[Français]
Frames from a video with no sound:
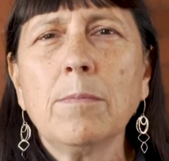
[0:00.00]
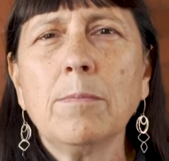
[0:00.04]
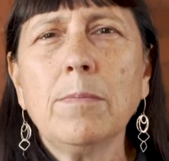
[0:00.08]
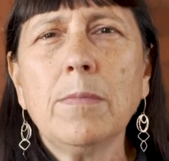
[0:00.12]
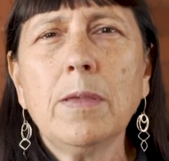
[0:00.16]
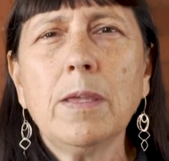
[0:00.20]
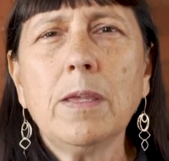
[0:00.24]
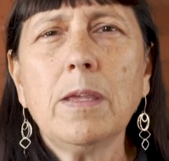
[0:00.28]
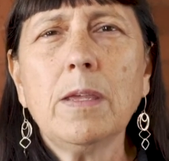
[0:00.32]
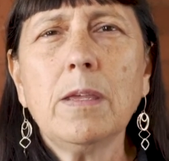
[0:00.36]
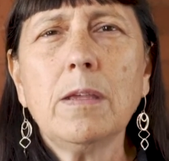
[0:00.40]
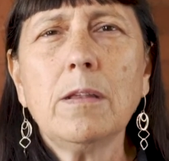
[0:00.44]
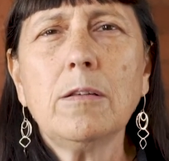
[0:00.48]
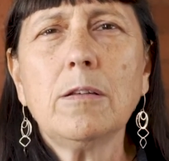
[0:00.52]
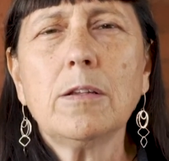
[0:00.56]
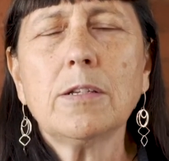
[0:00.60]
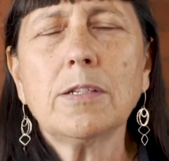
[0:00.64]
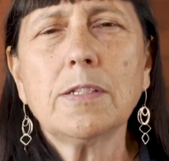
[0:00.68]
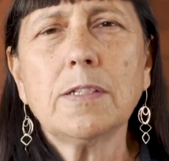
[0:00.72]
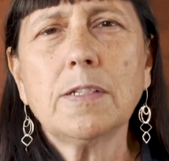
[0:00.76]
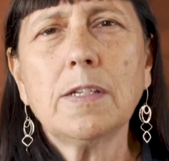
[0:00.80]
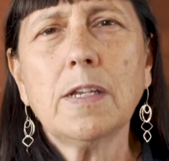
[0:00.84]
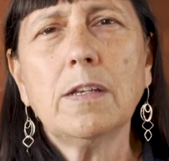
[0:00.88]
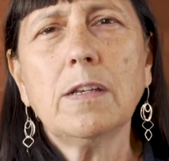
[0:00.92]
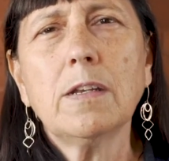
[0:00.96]
Mais le
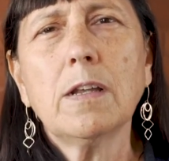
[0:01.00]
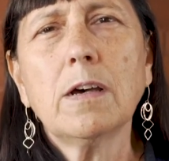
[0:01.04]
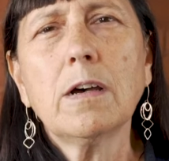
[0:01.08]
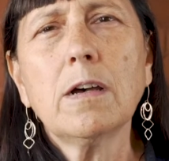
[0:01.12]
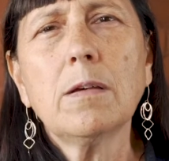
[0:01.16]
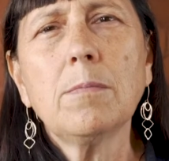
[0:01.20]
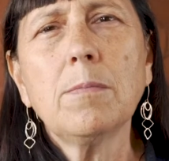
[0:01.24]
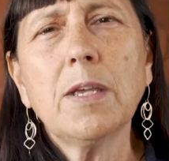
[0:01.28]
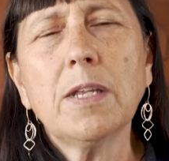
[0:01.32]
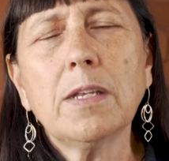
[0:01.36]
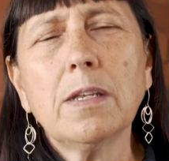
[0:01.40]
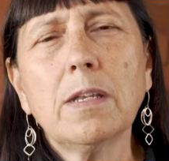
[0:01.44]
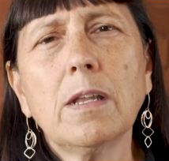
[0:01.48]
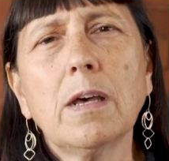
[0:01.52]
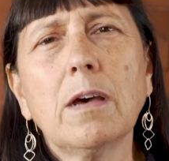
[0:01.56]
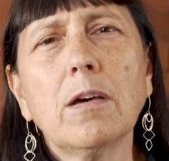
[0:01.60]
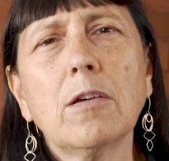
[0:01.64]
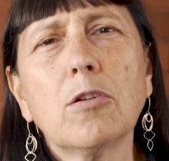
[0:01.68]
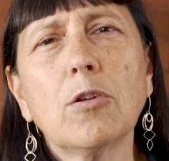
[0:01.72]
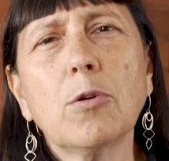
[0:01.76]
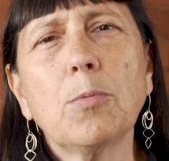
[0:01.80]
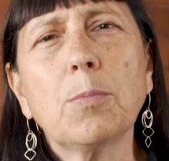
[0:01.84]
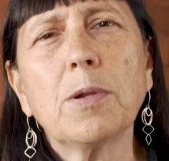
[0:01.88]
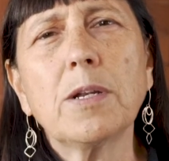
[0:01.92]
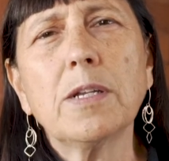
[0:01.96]
Sénat
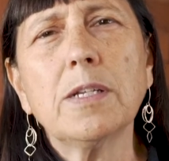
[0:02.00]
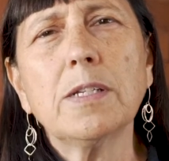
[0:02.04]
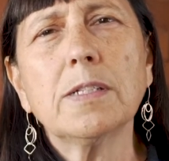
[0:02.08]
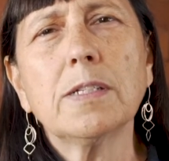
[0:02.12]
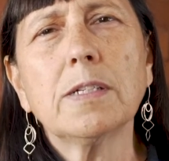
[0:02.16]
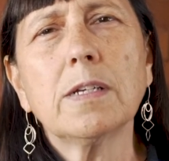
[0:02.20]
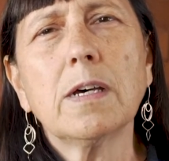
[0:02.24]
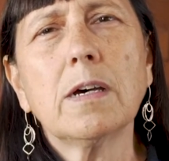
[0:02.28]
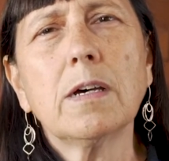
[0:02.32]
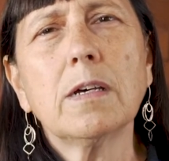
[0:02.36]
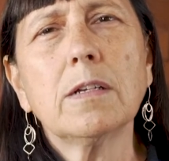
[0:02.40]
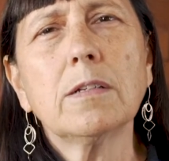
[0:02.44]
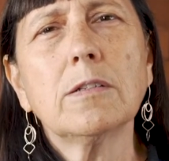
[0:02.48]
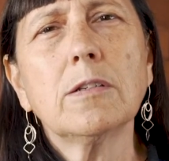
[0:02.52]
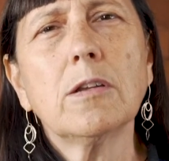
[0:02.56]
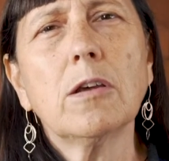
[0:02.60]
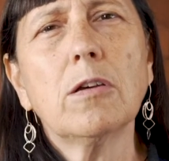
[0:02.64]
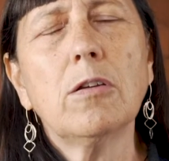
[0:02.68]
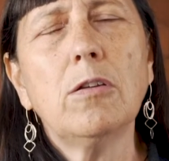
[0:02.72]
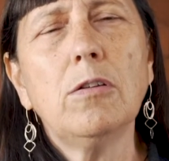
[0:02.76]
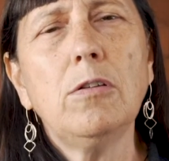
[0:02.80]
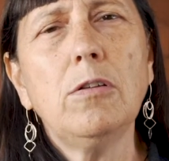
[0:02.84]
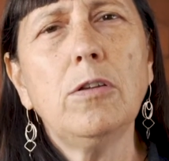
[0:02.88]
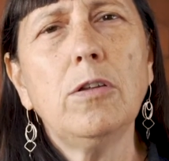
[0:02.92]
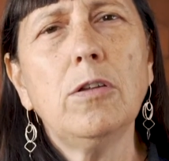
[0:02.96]
maintenant représente
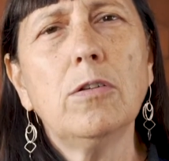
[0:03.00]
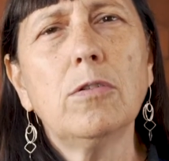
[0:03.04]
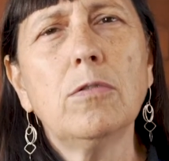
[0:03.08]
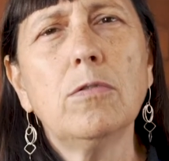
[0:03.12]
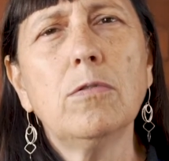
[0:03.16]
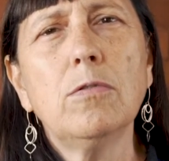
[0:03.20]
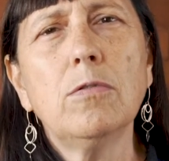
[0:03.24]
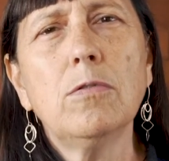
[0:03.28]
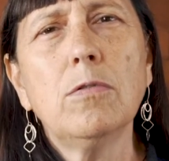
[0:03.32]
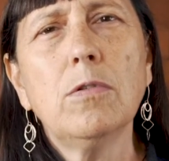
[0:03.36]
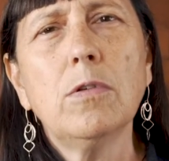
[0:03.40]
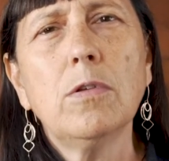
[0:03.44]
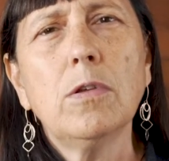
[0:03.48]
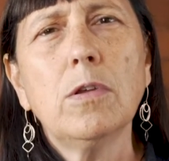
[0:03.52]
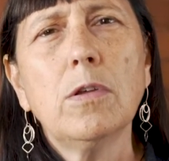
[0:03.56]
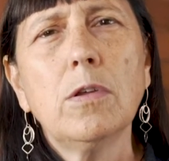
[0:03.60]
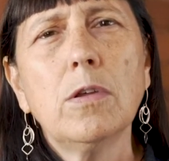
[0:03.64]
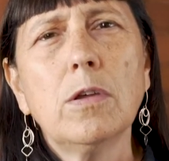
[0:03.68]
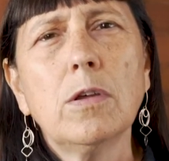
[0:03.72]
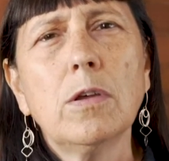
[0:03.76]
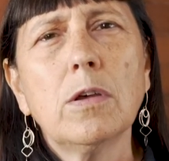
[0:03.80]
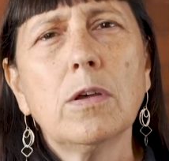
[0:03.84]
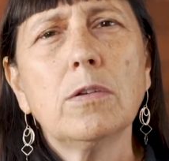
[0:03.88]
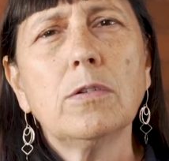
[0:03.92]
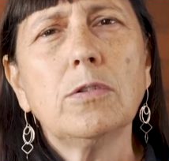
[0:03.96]
un lieu
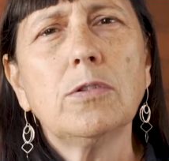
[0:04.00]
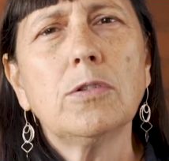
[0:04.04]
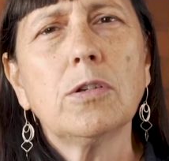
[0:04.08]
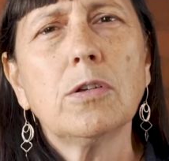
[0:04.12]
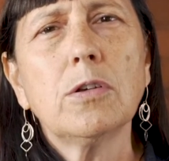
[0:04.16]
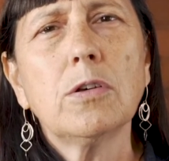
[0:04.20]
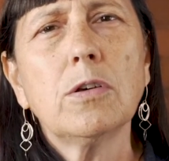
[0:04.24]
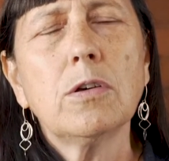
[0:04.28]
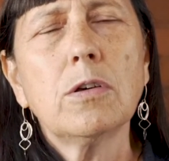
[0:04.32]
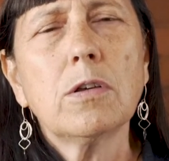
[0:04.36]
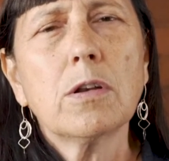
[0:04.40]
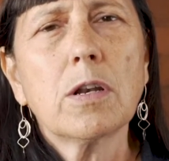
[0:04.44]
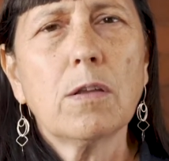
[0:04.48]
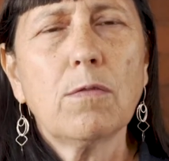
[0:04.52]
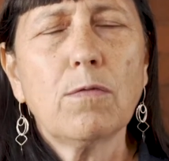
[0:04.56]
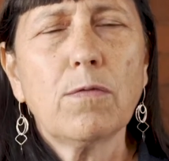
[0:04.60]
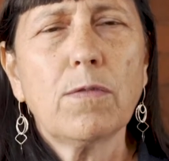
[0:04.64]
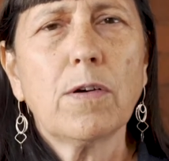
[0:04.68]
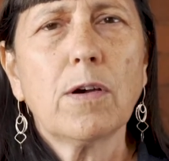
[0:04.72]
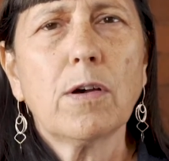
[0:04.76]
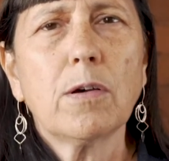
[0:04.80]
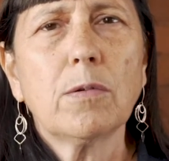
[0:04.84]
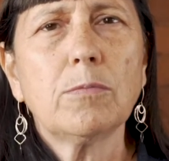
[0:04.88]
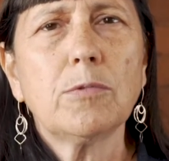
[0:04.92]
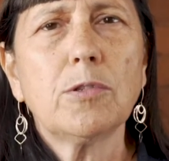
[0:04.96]
de
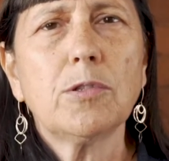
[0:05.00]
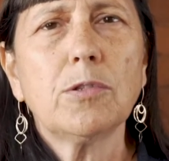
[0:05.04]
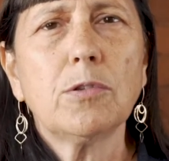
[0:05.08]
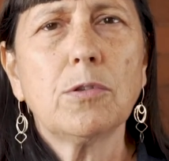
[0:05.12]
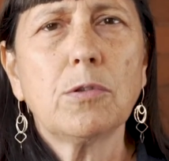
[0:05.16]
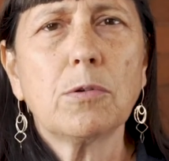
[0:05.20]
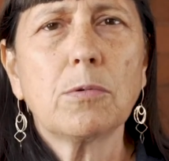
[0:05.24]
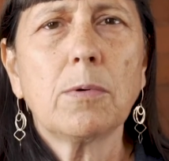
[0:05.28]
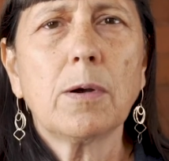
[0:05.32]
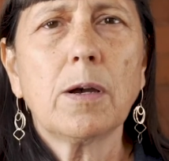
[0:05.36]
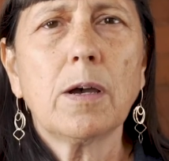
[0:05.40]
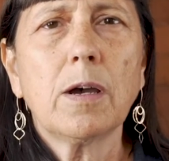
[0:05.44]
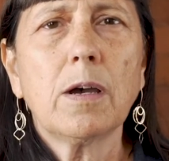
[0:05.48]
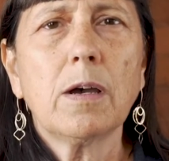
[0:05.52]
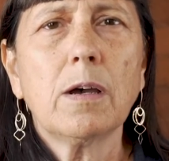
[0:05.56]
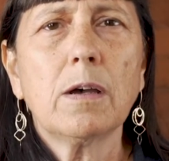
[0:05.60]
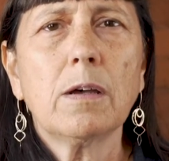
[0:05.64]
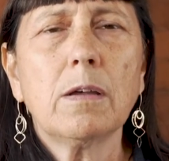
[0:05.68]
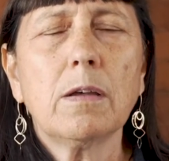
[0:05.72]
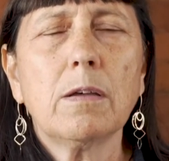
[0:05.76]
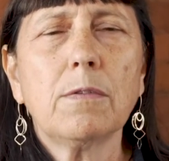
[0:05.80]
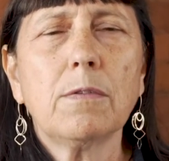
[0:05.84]
réformes du droit